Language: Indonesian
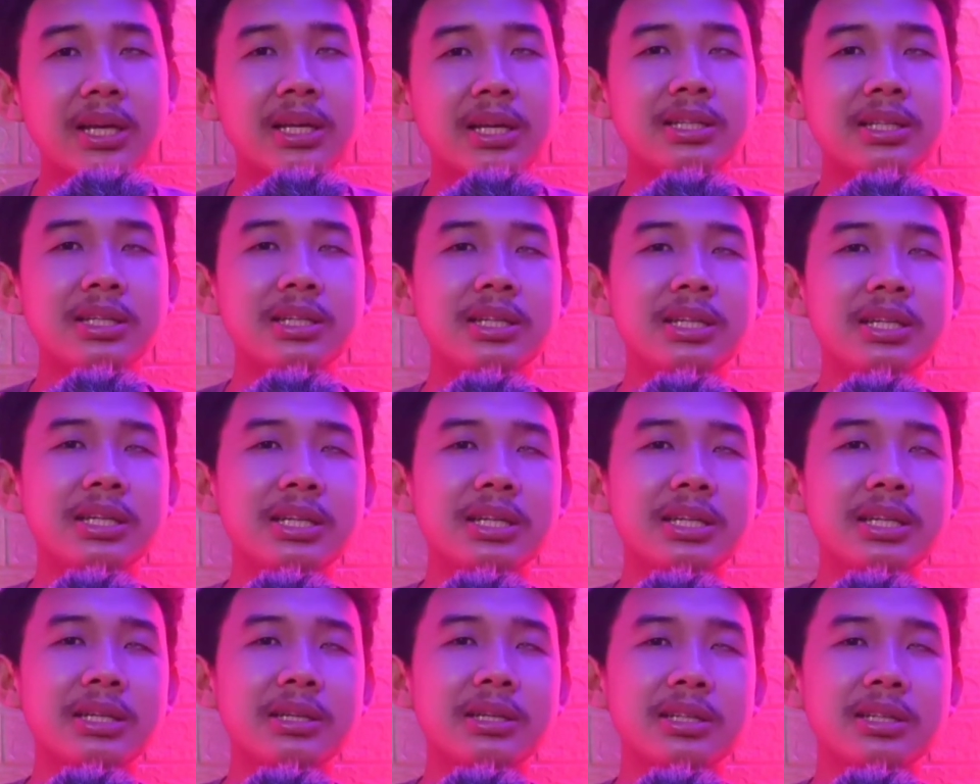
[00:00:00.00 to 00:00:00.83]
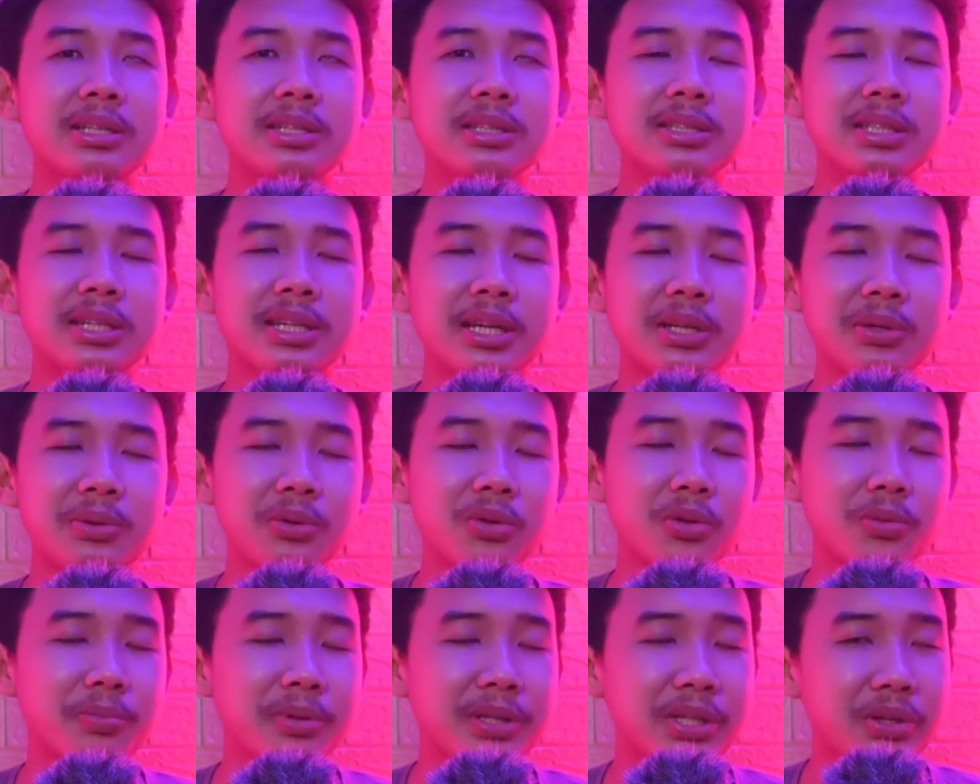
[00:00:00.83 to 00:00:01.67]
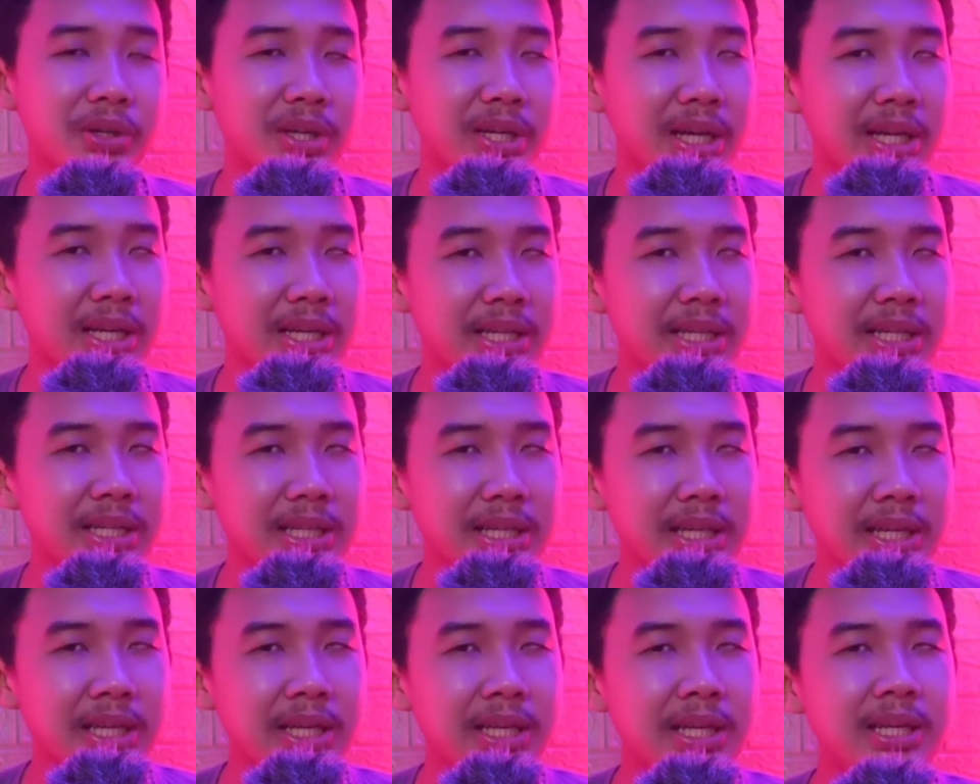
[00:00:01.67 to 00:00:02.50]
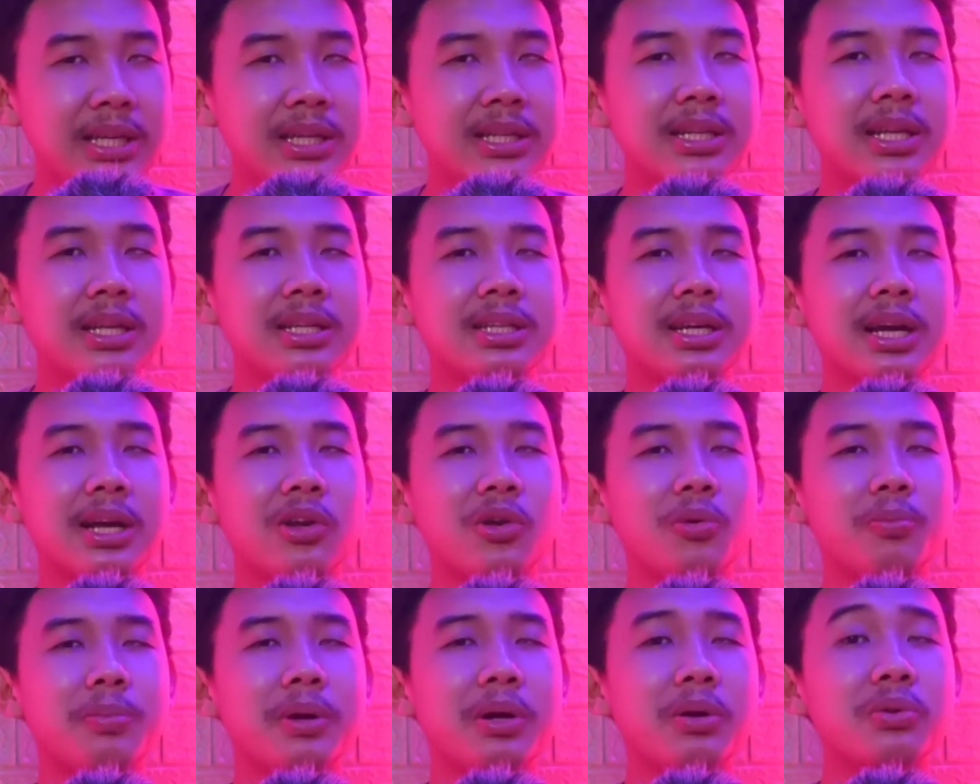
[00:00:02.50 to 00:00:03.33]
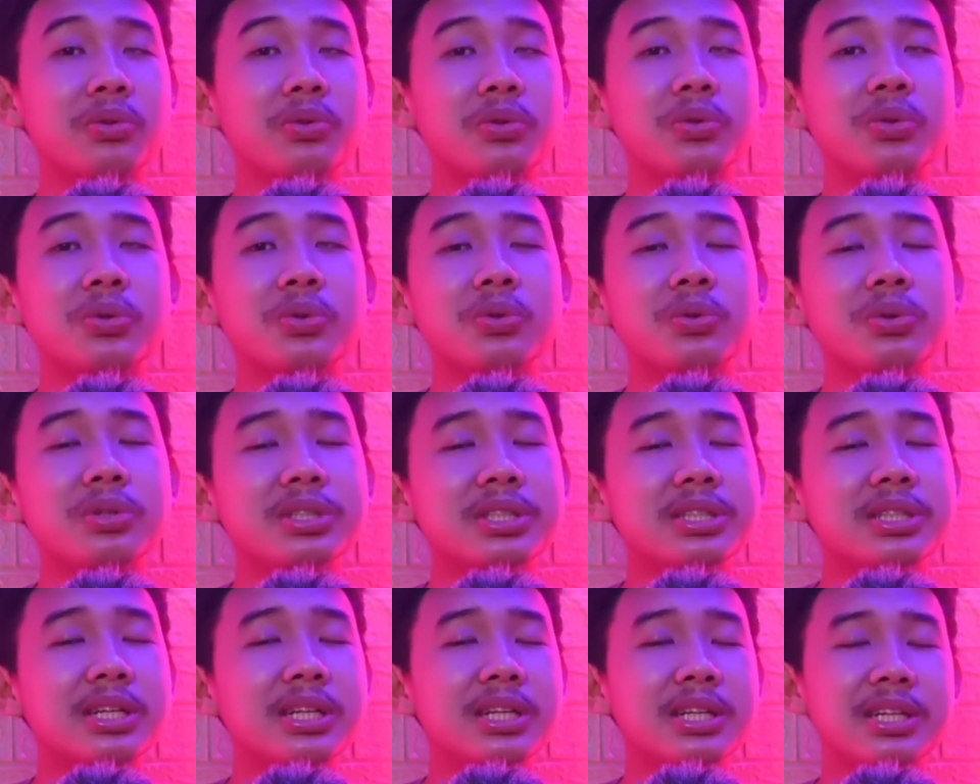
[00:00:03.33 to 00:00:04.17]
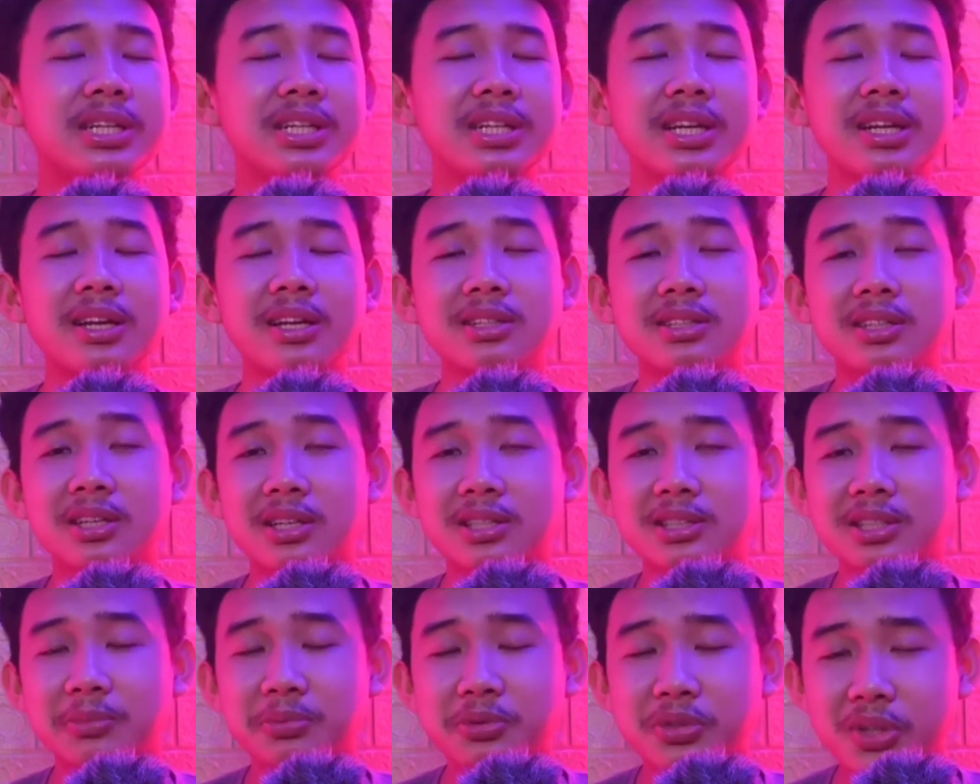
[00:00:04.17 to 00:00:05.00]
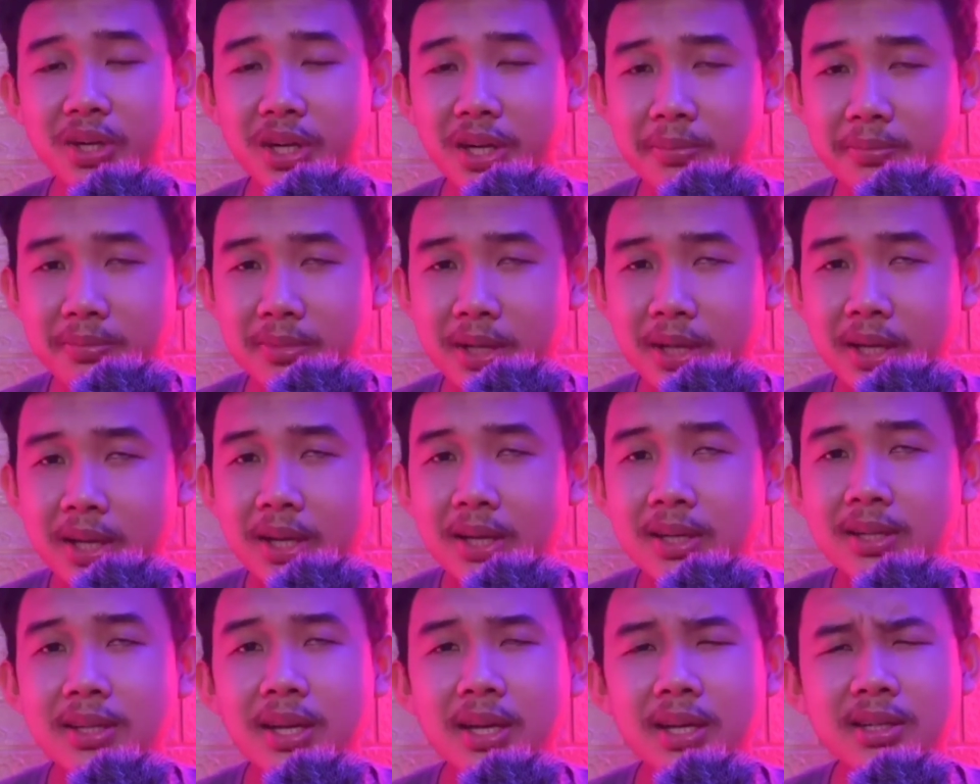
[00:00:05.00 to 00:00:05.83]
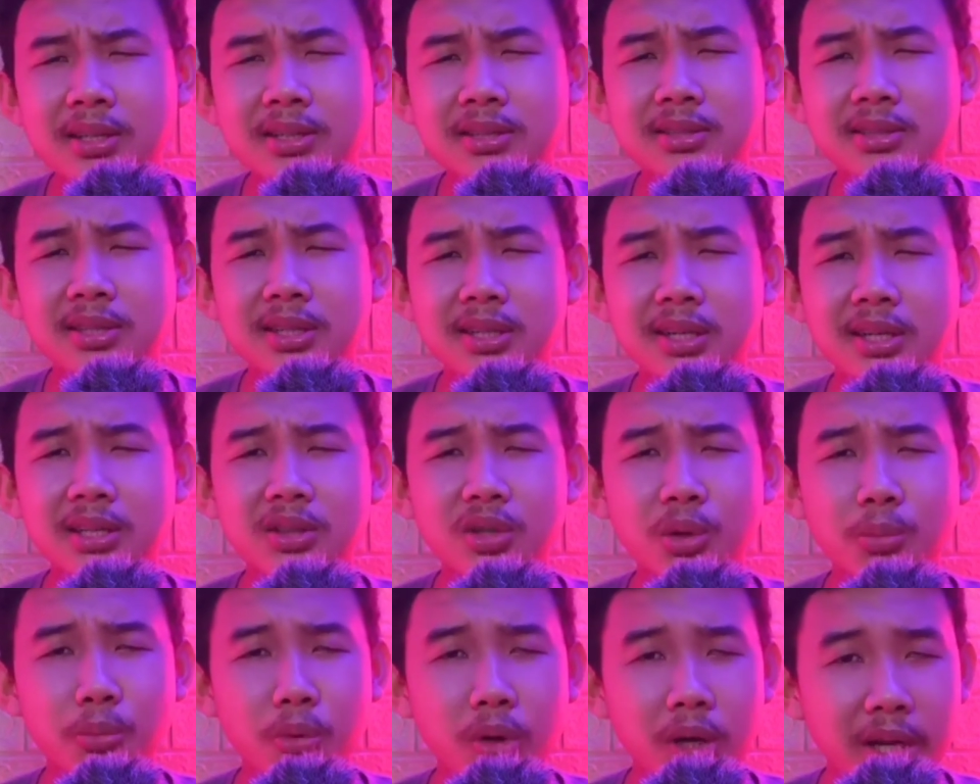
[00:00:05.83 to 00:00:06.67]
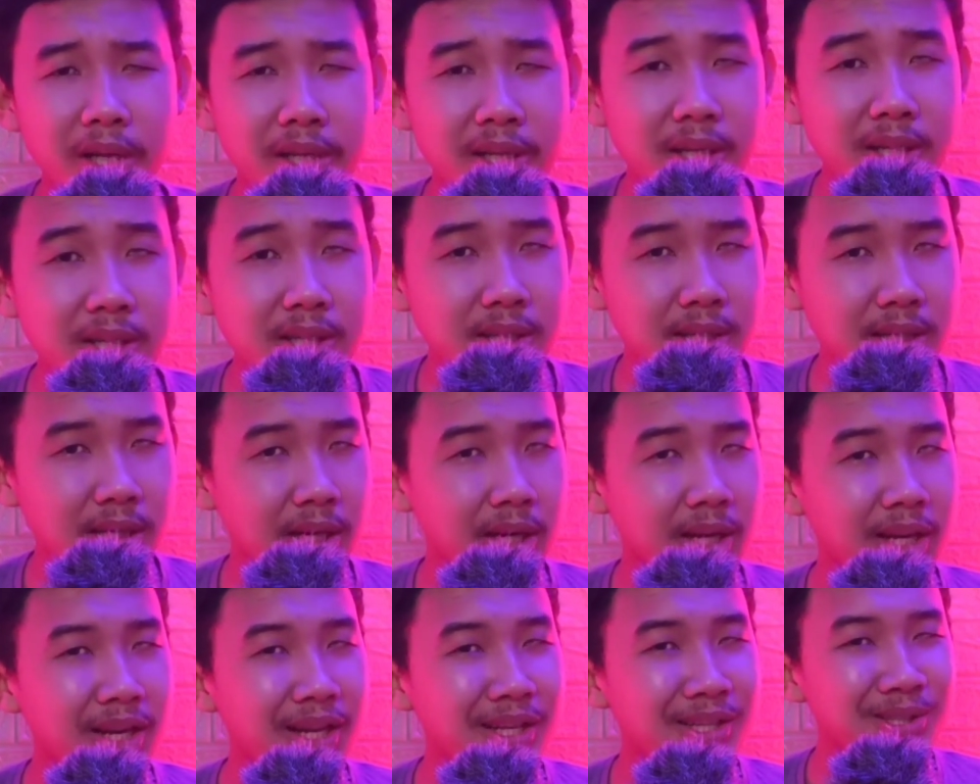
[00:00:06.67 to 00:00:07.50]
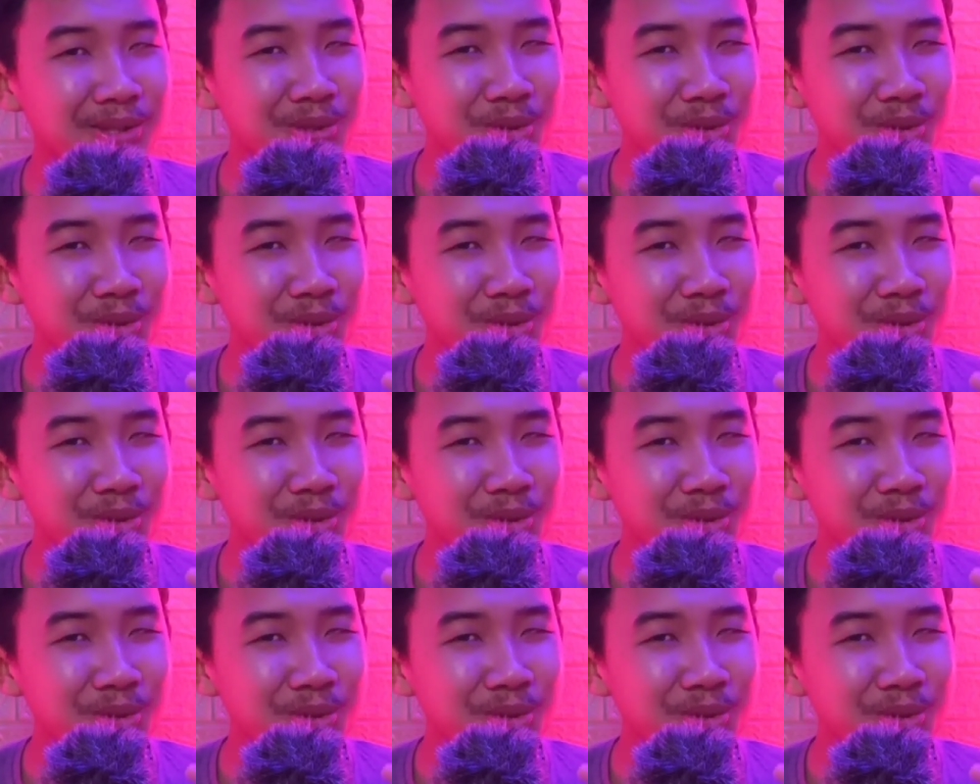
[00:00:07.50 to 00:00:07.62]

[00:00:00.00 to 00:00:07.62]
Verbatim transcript: Jadi sekian dulu video kali ini dan jangan lupa untuk dukung channel ini dengan cara subscribe dan tekan tombol like-nya jika kalian